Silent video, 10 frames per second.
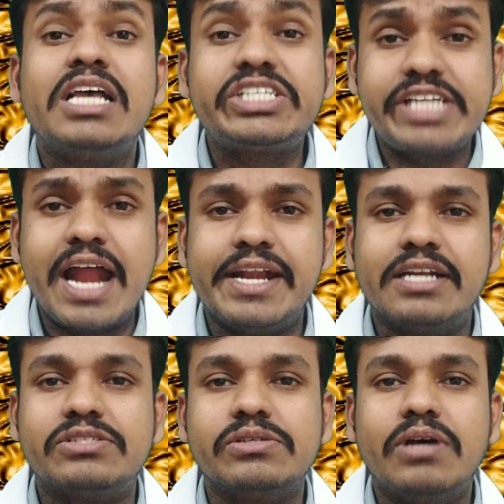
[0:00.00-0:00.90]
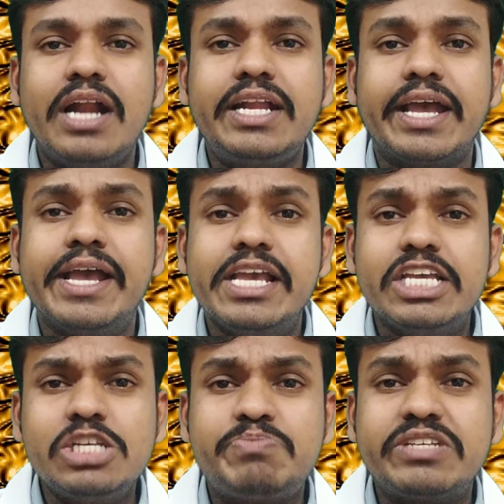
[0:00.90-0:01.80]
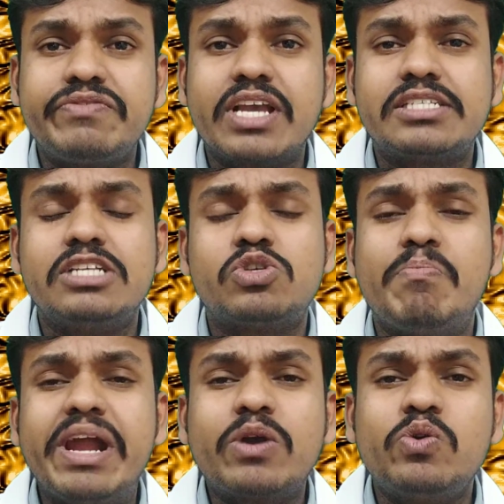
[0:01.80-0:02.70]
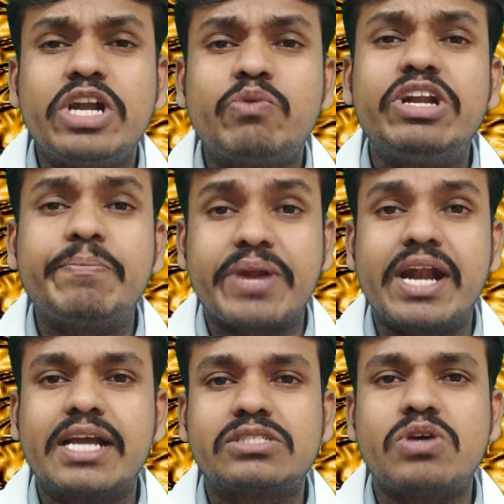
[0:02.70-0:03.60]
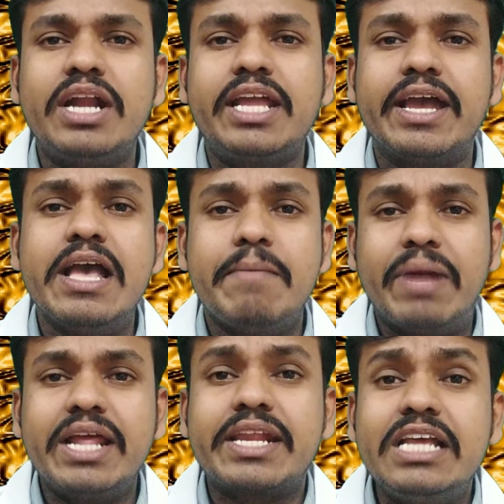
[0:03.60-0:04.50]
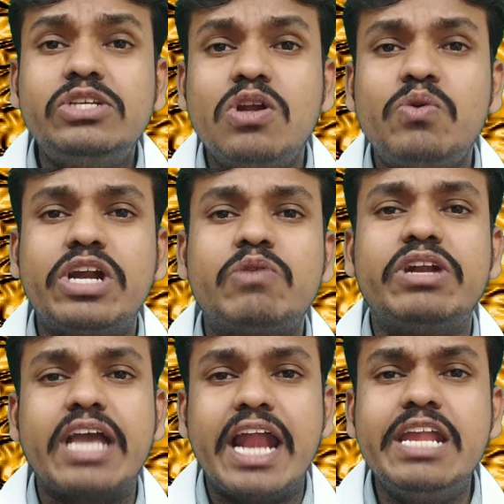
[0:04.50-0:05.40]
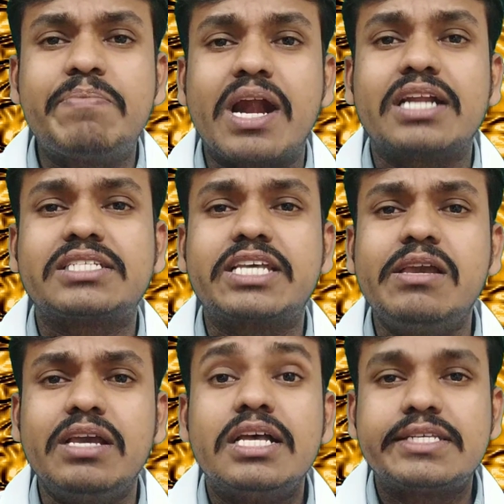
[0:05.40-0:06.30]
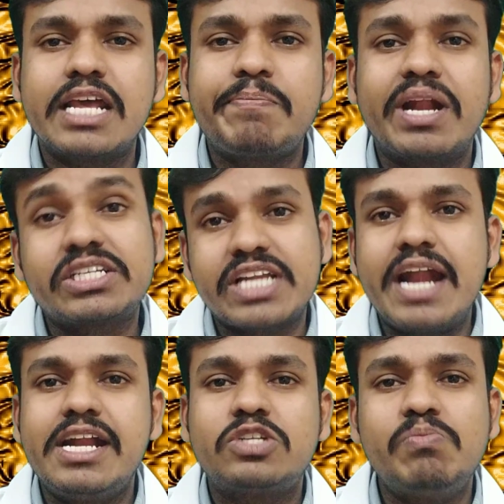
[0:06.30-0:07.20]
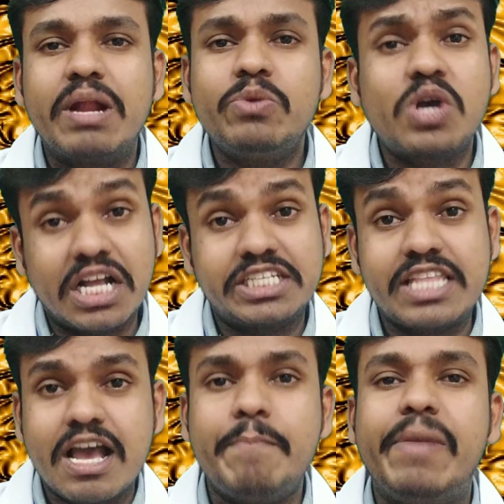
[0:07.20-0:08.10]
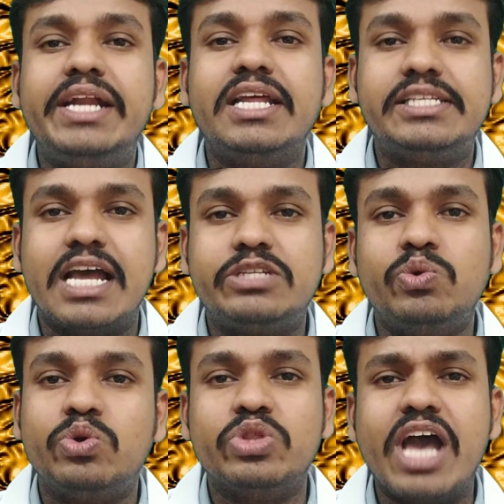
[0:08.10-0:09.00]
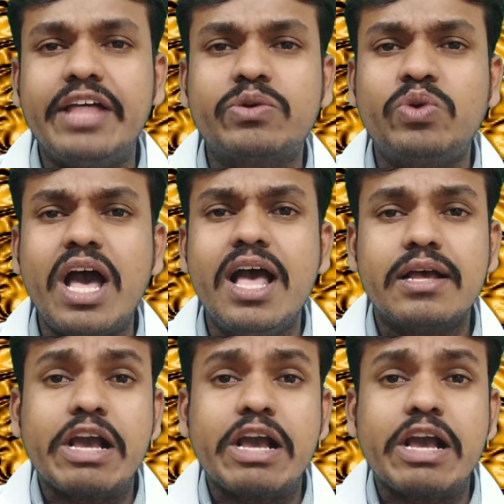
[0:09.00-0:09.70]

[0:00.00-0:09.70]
స్టాండర్డ్స్ అంటే ఈ స్పెసిఫికేషన్స్ ఉన్నటువంటి ప్రోడక్ట్స్ అంటే మన రేంజ్ లో ఉన్నటువంటి అన్ని ప్రోడక్ట్స్ కి సరిపడా స్టాండర్డ్స్ మనము ఖచ్చితంగా మెయింటైన్ చేయాల్సి ఉంటుంది అది కూడా